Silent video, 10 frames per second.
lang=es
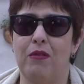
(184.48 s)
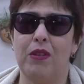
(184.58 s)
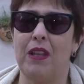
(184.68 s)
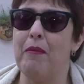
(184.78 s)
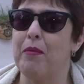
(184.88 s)

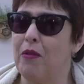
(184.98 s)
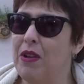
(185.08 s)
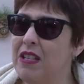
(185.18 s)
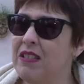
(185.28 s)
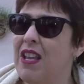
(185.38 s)
nuestra
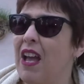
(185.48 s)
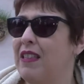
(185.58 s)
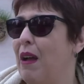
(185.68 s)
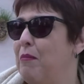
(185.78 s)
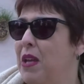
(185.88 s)
provincia,
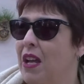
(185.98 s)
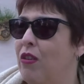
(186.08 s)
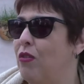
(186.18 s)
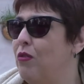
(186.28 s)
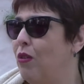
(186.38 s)
también
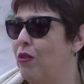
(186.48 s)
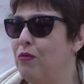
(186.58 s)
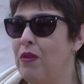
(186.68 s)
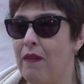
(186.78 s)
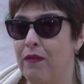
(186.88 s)
con,
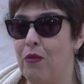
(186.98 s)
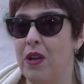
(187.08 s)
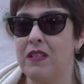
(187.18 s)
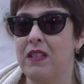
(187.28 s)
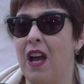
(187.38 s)
una
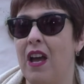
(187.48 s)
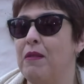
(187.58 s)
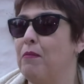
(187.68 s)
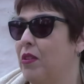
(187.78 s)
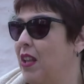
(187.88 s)
afluencia
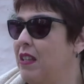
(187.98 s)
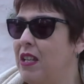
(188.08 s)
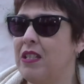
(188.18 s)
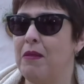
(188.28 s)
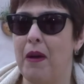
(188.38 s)

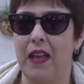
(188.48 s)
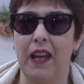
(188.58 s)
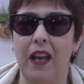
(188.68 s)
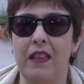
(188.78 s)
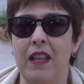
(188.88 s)
importantísima de
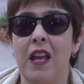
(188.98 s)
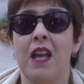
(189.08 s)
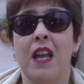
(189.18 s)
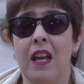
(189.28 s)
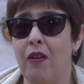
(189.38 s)
gente
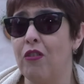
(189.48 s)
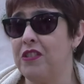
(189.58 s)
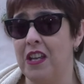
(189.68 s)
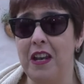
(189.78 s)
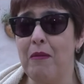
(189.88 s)

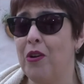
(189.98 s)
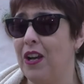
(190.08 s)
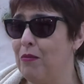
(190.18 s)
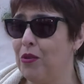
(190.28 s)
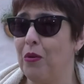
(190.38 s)
consideramos
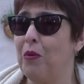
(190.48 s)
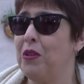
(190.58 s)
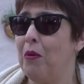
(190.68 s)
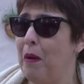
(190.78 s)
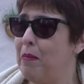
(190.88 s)
que el
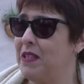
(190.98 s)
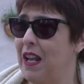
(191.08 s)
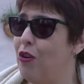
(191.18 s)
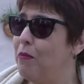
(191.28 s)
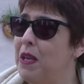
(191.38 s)
motoencuentro va a
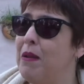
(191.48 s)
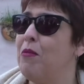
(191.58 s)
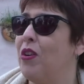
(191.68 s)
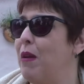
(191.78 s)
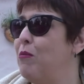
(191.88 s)
pasar lo
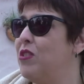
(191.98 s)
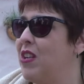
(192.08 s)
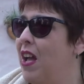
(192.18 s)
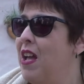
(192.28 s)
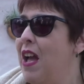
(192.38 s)
mismo, que hay
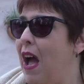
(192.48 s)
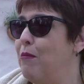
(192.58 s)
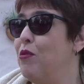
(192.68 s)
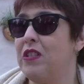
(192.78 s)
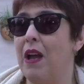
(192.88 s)
mucha, hay
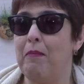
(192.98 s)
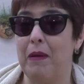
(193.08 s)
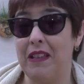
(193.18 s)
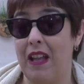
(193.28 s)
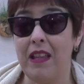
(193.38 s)
mucha
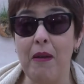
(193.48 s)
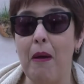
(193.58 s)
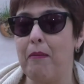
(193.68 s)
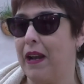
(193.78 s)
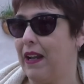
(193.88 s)

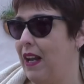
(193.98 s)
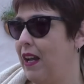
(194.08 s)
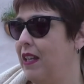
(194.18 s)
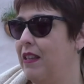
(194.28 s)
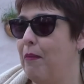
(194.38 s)
expectativa para que la
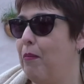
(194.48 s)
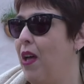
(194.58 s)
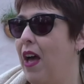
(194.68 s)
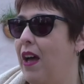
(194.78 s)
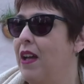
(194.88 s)
gente
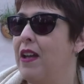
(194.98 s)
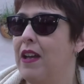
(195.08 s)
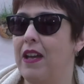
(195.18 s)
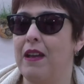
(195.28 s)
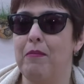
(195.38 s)
pueda
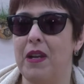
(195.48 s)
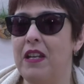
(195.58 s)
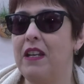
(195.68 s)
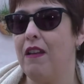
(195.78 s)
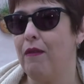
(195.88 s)
eh,
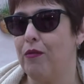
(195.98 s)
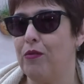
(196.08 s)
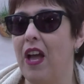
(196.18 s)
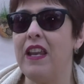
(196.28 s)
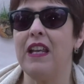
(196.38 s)
venir y disfrutar